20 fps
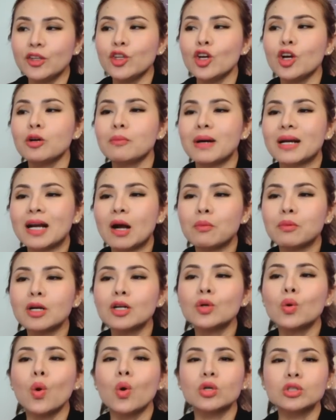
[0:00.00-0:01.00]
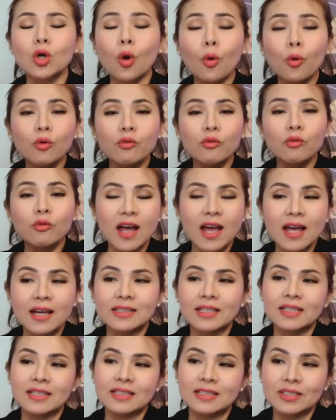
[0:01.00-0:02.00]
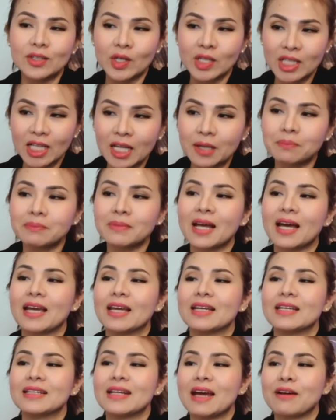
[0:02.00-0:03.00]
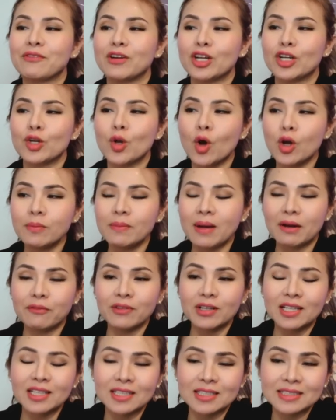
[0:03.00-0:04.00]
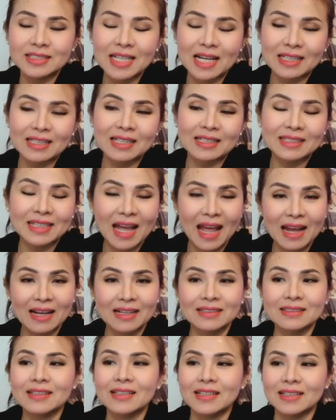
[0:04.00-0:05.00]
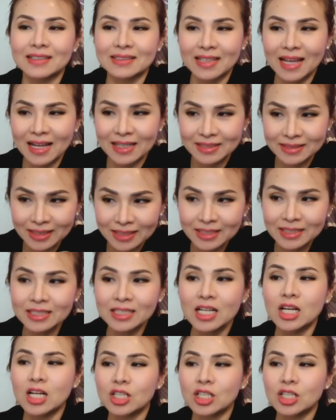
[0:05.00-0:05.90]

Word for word: nhưng mà không có nguồn thu về thì doanh nghiệp này đã phải đối mặt với cái tình trạng là cạn kiệt tài chính